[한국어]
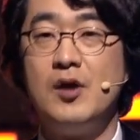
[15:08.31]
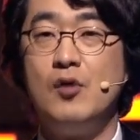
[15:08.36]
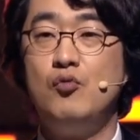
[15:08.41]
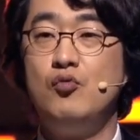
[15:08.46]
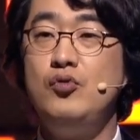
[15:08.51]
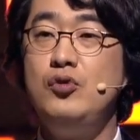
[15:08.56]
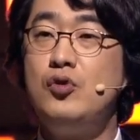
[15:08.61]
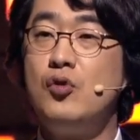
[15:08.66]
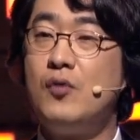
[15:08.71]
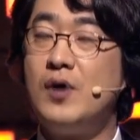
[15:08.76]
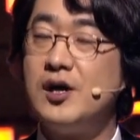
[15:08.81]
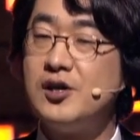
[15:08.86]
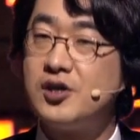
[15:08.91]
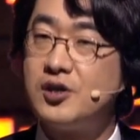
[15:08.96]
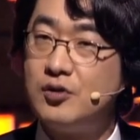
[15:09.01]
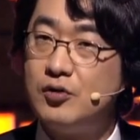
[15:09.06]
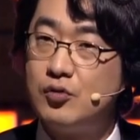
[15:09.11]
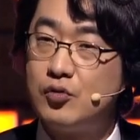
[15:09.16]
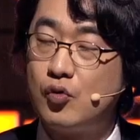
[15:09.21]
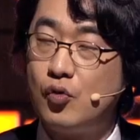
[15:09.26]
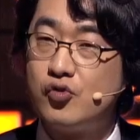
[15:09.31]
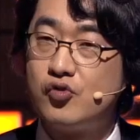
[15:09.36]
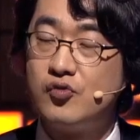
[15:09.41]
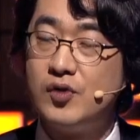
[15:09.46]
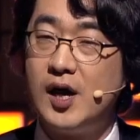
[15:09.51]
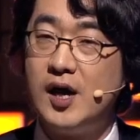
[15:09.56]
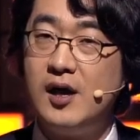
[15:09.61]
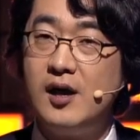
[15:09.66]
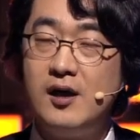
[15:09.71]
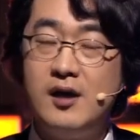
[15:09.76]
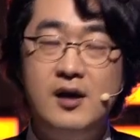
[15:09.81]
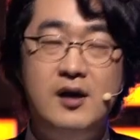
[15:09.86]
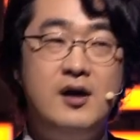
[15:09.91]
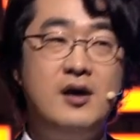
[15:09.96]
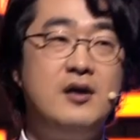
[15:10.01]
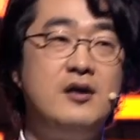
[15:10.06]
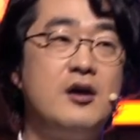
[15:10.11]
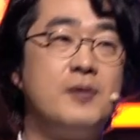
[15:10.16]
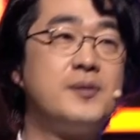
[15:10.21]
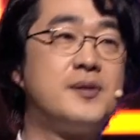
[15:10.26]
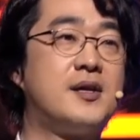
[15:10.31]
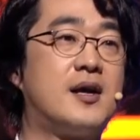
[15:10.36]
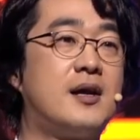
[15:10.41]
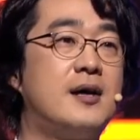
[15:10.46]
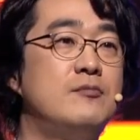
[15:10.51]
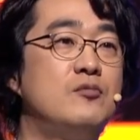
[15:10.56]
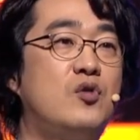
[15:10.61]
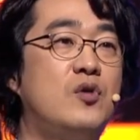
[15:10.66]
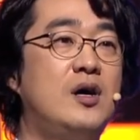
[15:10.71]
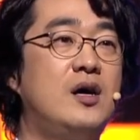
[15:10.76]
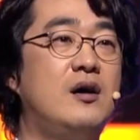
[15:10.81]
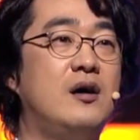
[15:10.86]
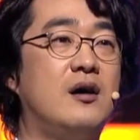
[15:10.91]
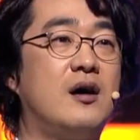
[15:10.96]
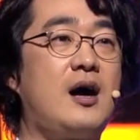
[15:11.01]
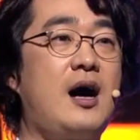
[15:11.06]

운동하시는 도중에 옆 사람과